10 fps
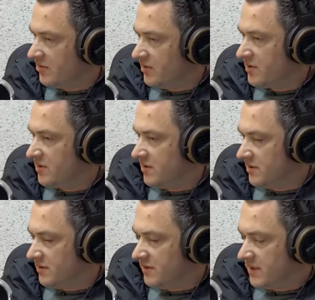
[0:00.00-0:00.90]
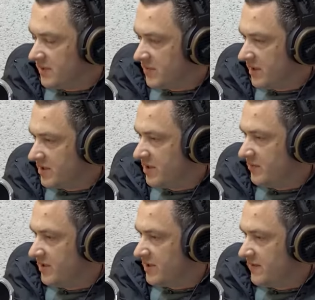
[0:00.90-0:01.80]
То есть э, наше
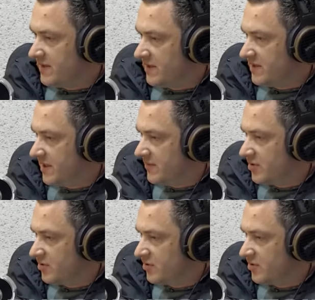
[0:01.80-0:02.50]
предложение было связано с тем,